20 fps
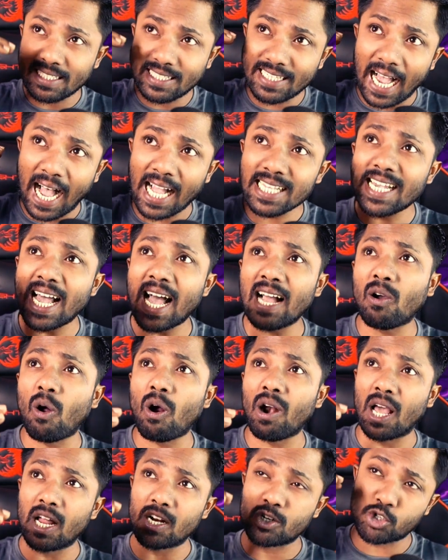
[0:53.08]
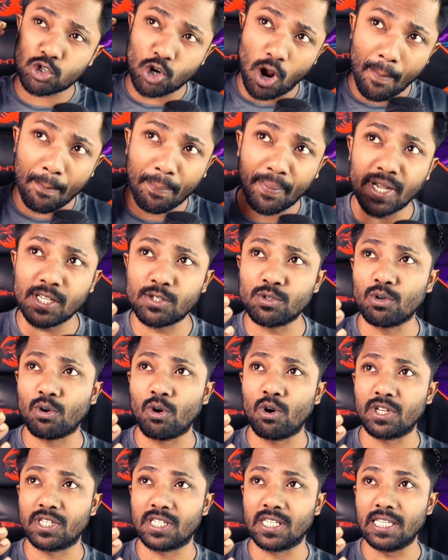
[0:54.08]
যা যা করার সব কিছু
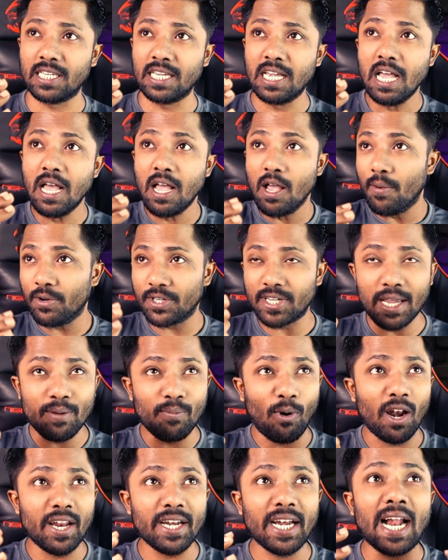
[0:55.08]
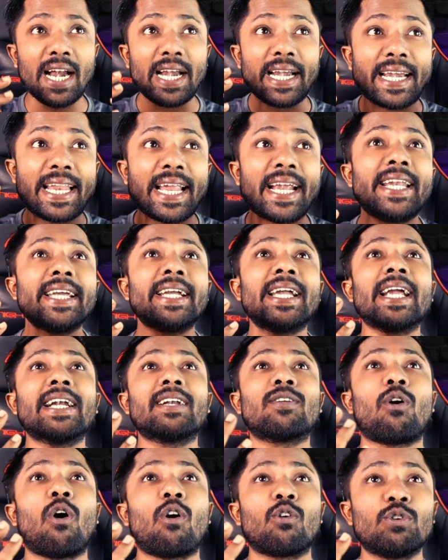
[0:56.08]
করছি সেই বলে না ডেডিকেট
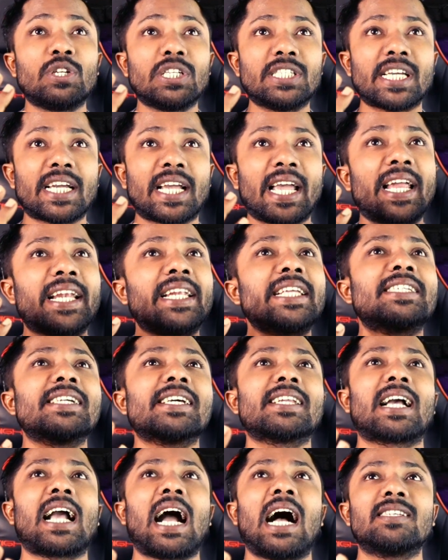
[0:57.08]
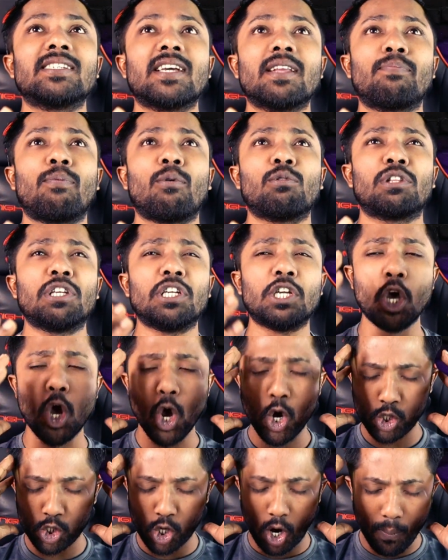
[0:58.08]
করো নিজেকে নিজের কাজের প্রতি
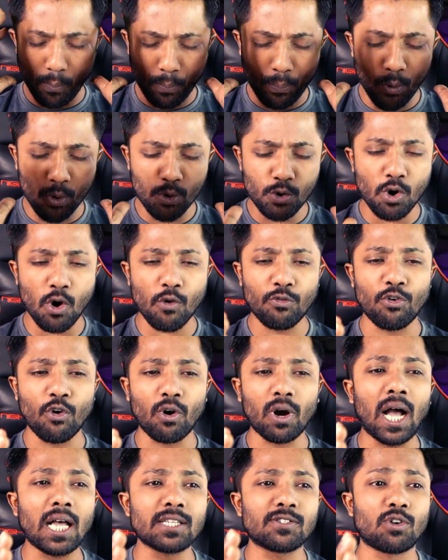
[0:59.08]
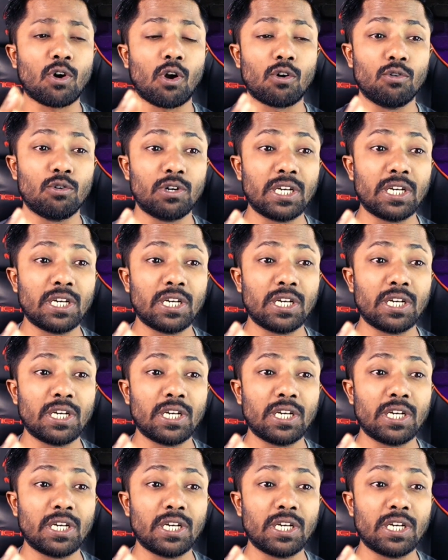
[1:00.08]
সম্পূর্ণ ফোকাস করো